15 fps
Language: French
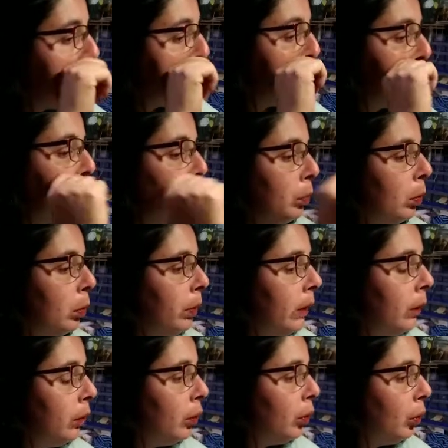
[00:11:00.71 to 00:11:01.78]
Comment De
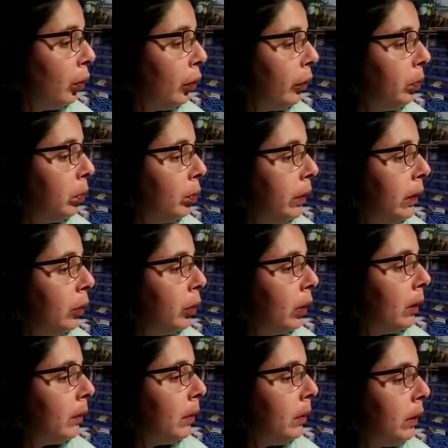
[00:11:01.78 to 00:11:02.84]
bobine, de grosse bobine
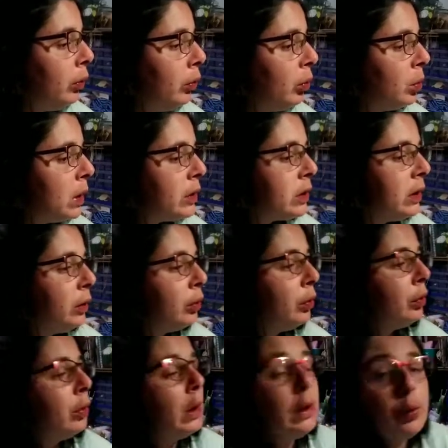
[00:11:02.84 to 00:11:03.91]
où elle m'a mis du washi
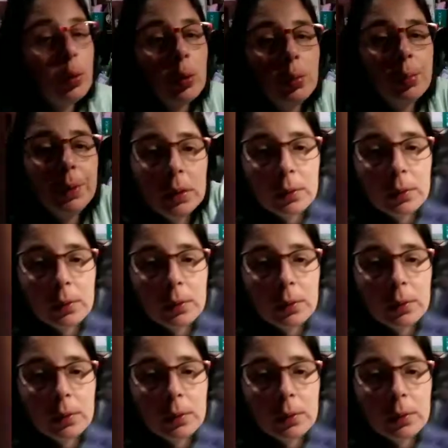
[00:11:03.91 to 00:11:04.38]
de Noël. Trop